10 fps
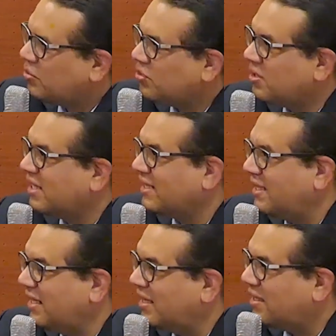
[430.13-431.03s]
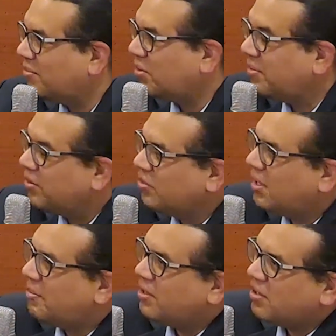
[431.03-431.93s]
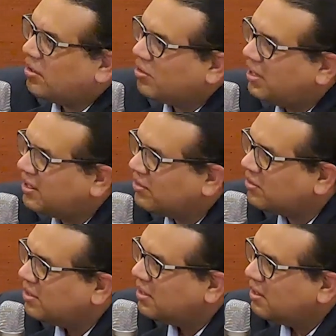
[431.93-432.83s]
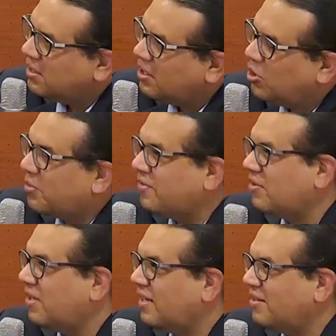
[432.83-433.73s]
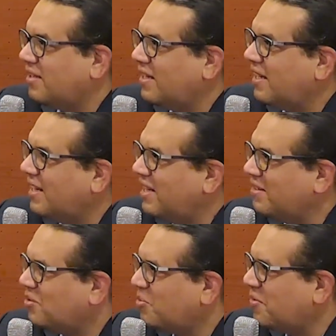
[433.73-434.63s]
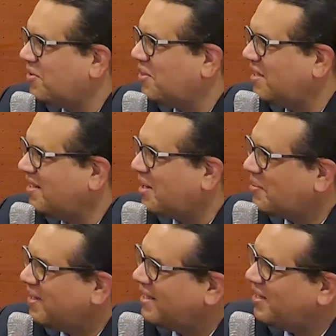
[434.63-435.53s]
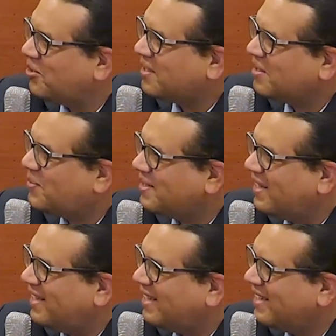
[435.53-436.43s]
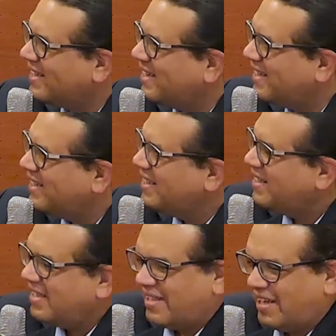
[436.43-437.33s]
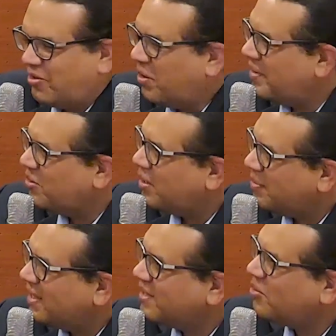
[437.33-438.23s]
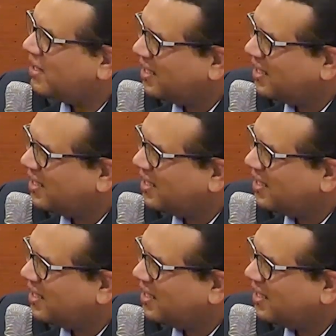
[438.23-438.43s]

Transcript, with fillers: es un curso trascendente por lo menos no en la mayoría de los colegios. Y los profesores que enseñan inglés son profesores de repente de otras especialidades que eh, no habiendo una plaza